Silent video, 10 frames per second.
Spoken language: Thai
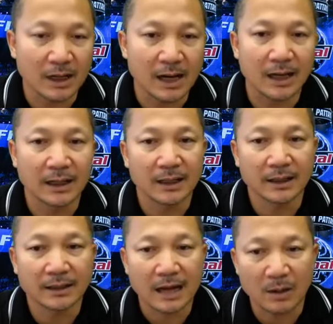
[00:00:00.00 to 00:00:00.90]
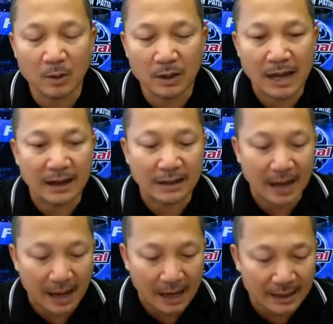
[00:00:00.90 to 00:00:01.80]
งอาวุธหลากห
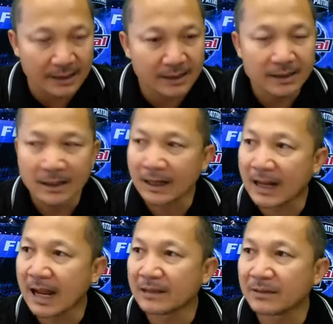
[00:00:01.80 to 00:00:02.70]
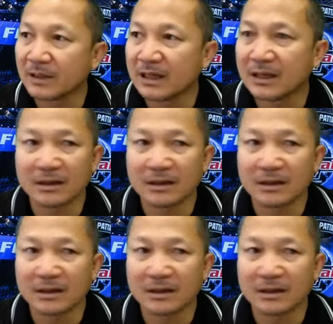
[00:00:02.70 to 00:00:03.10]
ลายล่าสุดนี่